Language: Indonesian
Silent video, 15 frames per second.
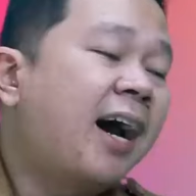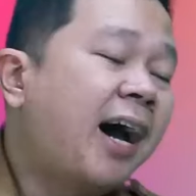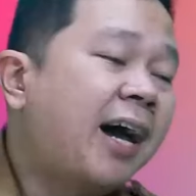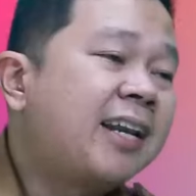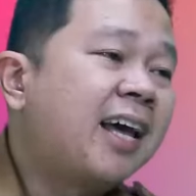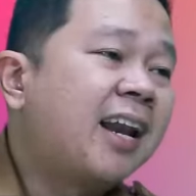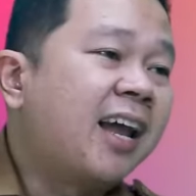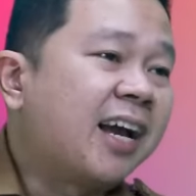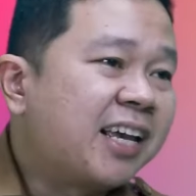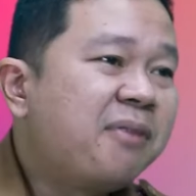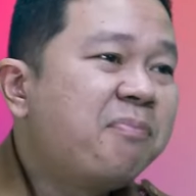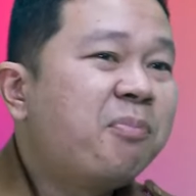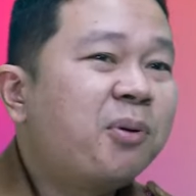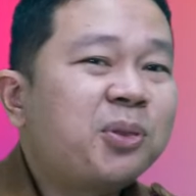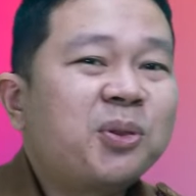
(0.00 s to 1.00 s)
ada lagi
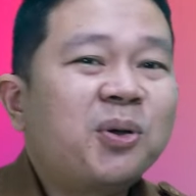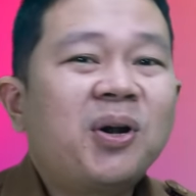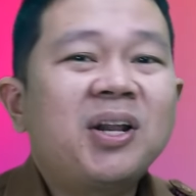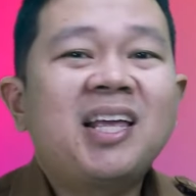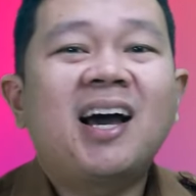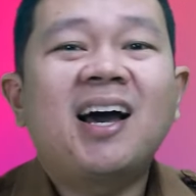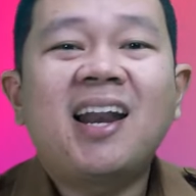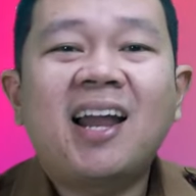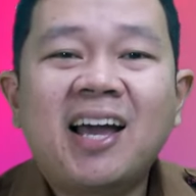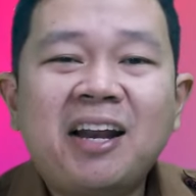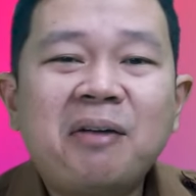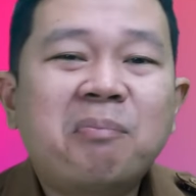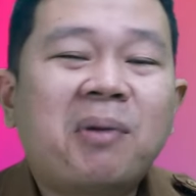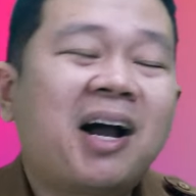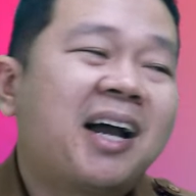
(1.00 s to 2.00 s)
botol yang lain
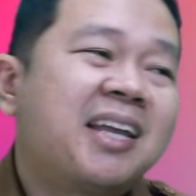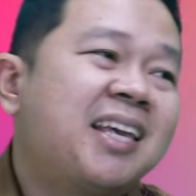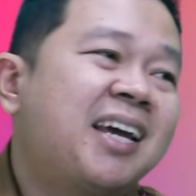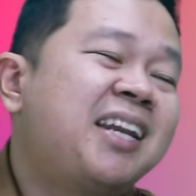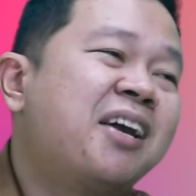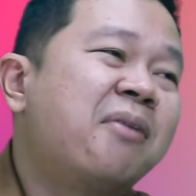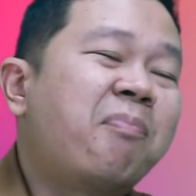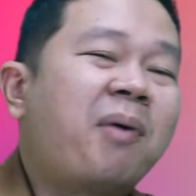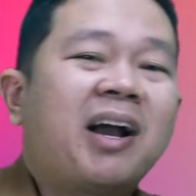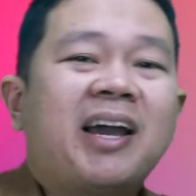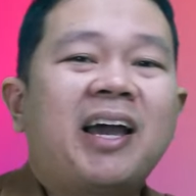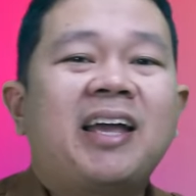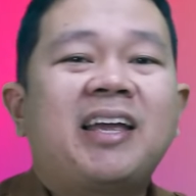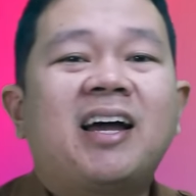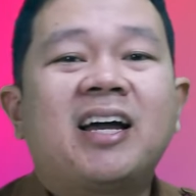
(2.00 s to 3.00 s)
makanya dia
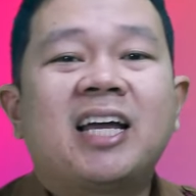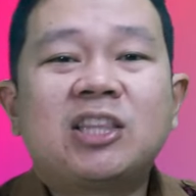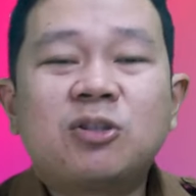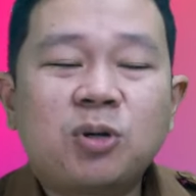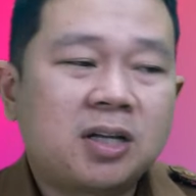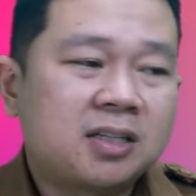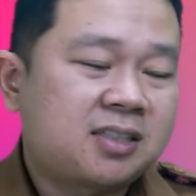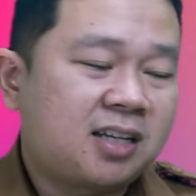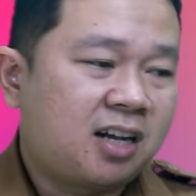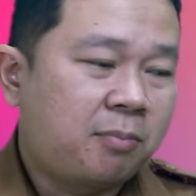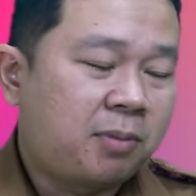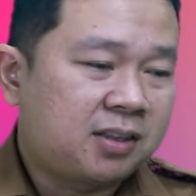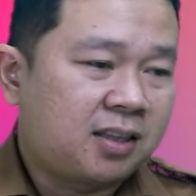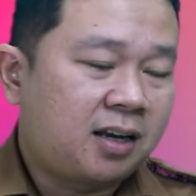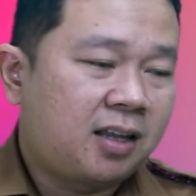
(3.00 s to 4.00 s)
pakai yang itu ya
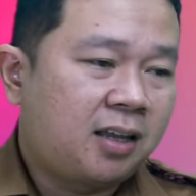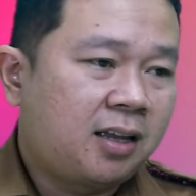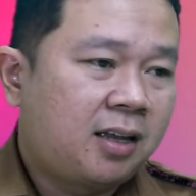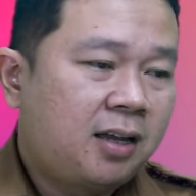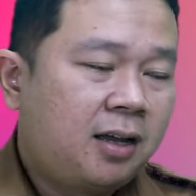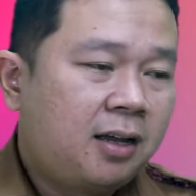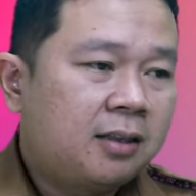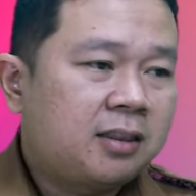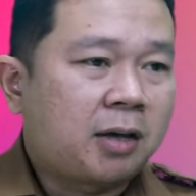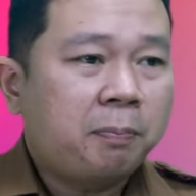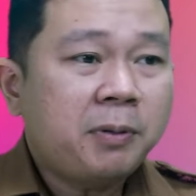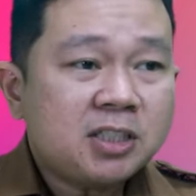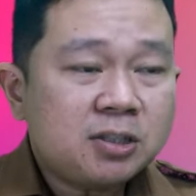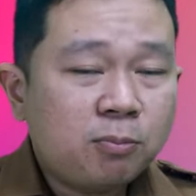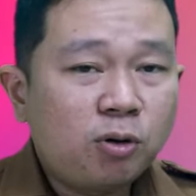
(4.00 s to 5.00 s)
sahabat tani. Tapi
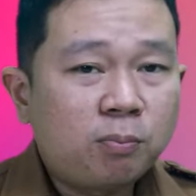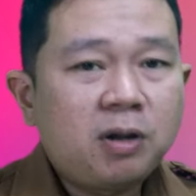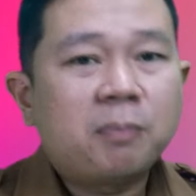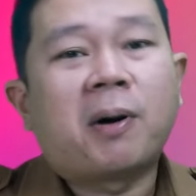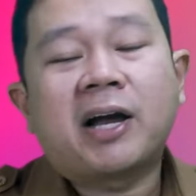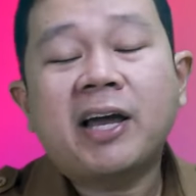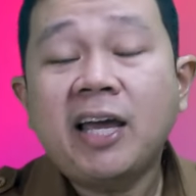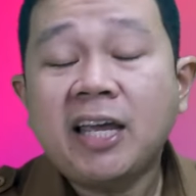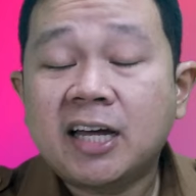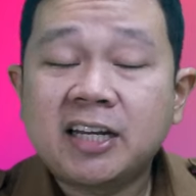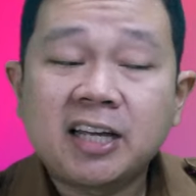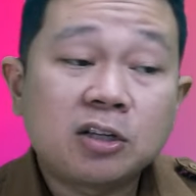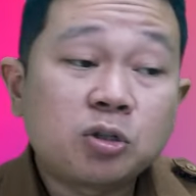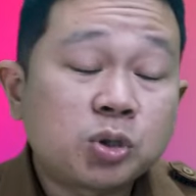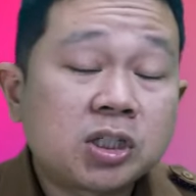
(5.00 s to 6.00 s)
sebelum dipakai ya dia
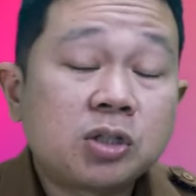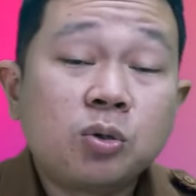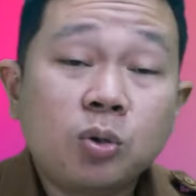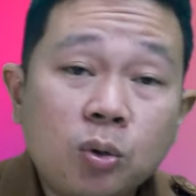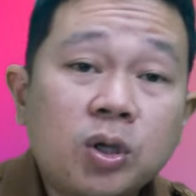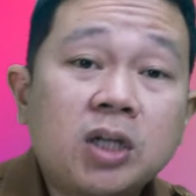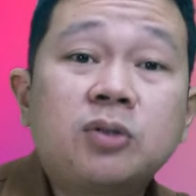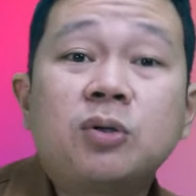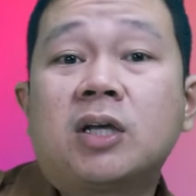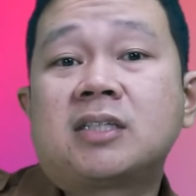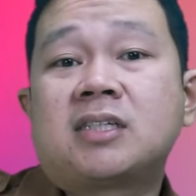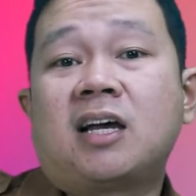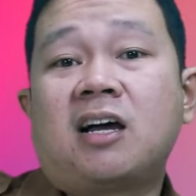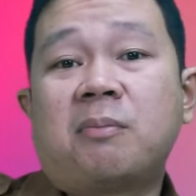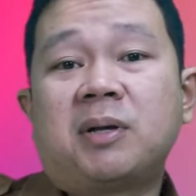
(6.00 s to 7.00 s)
cuci dulu gitu ya
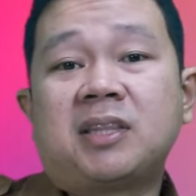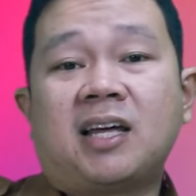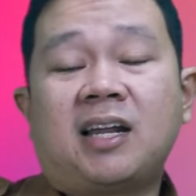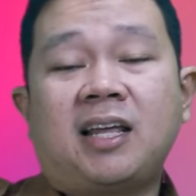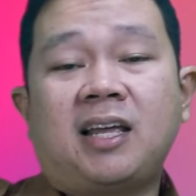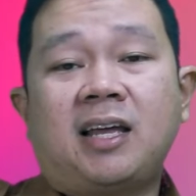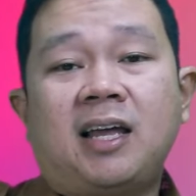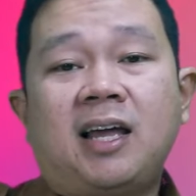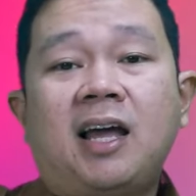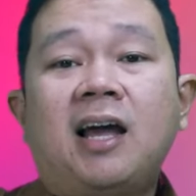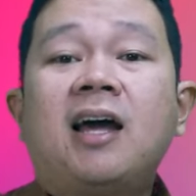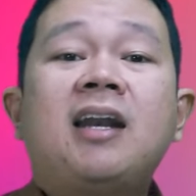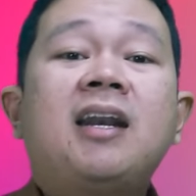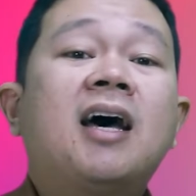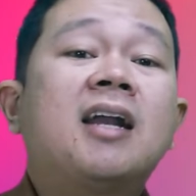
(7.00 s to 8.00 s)
sahabat tani.
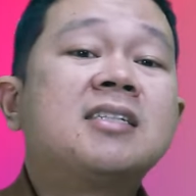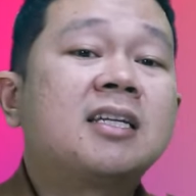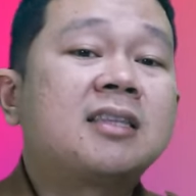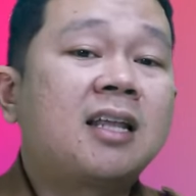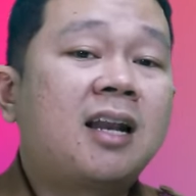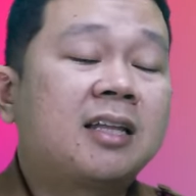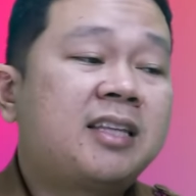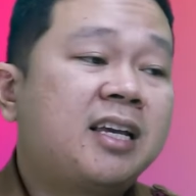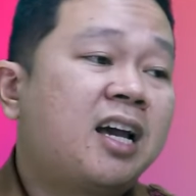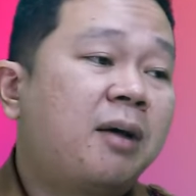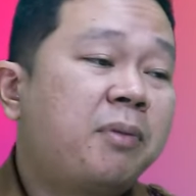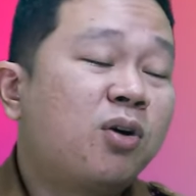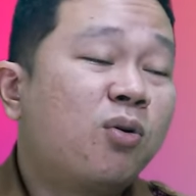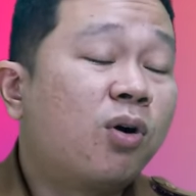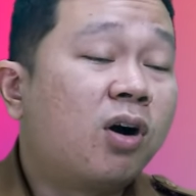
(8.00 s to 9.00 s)
Dan setelah tiga
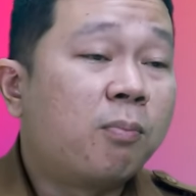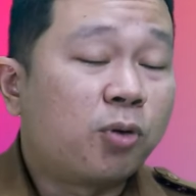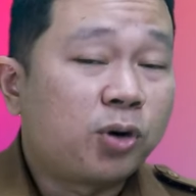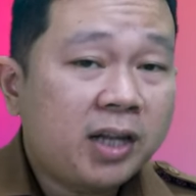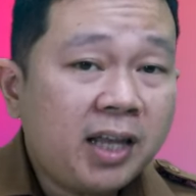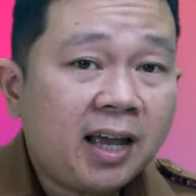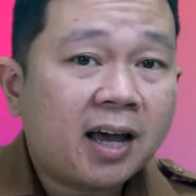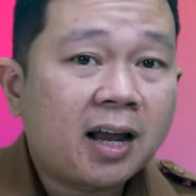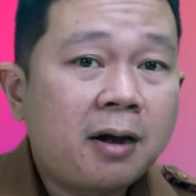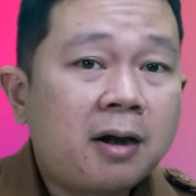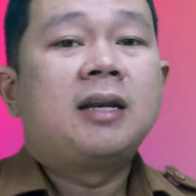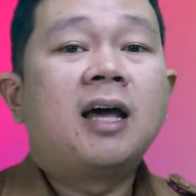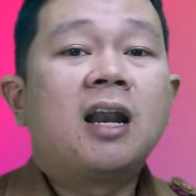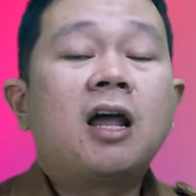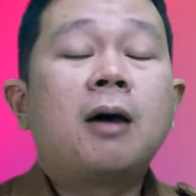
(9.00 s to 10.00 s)
minggu kemudian,
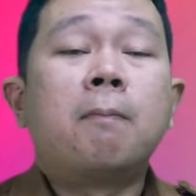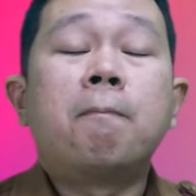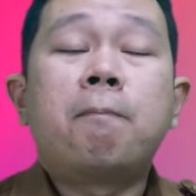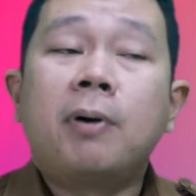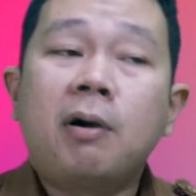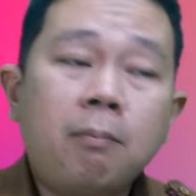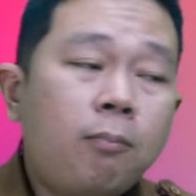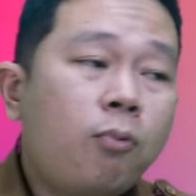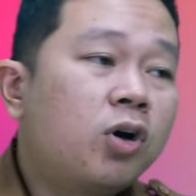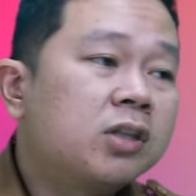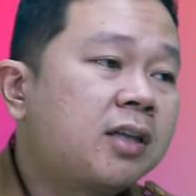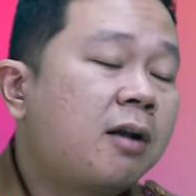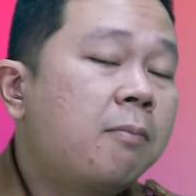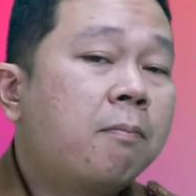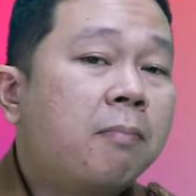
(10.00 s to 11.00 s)
dalam
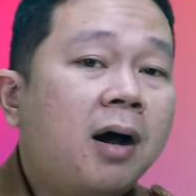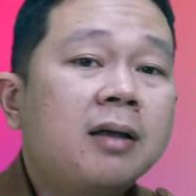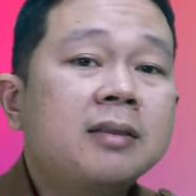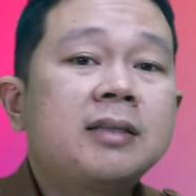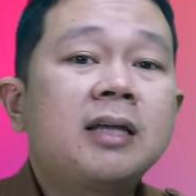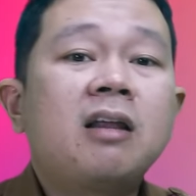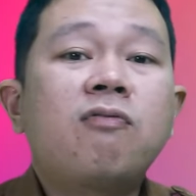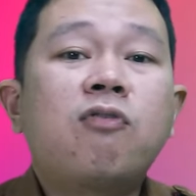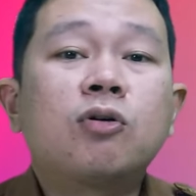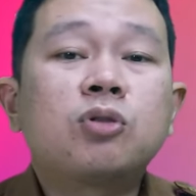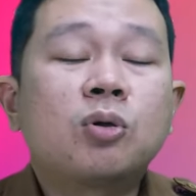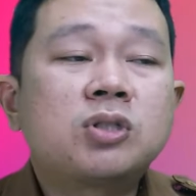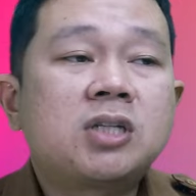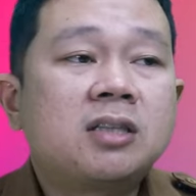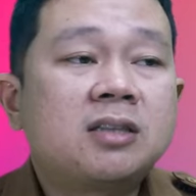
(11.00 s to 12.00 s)
pembuatan bakteri
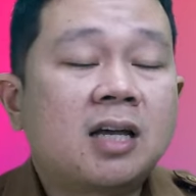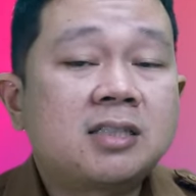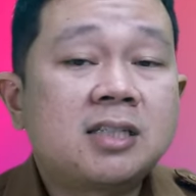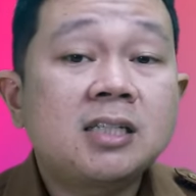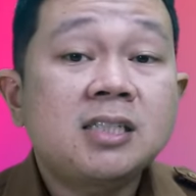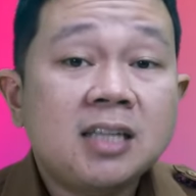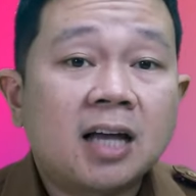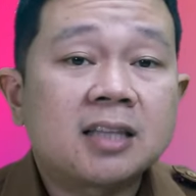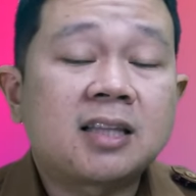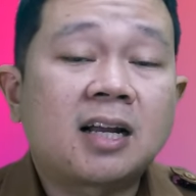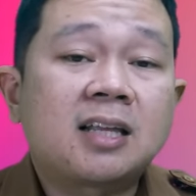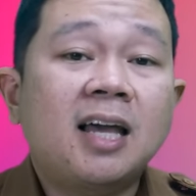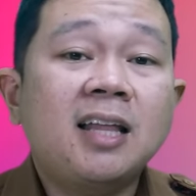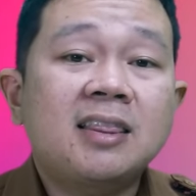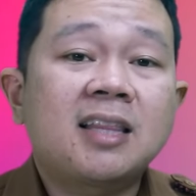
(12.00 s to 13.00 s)
fotosintesisnya
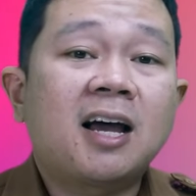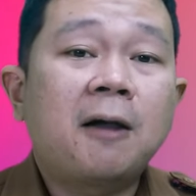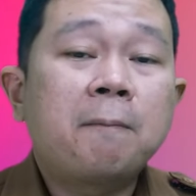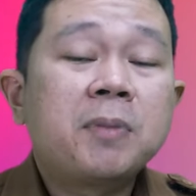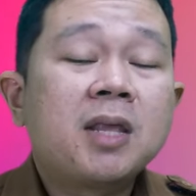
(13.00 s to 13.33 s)
ternyata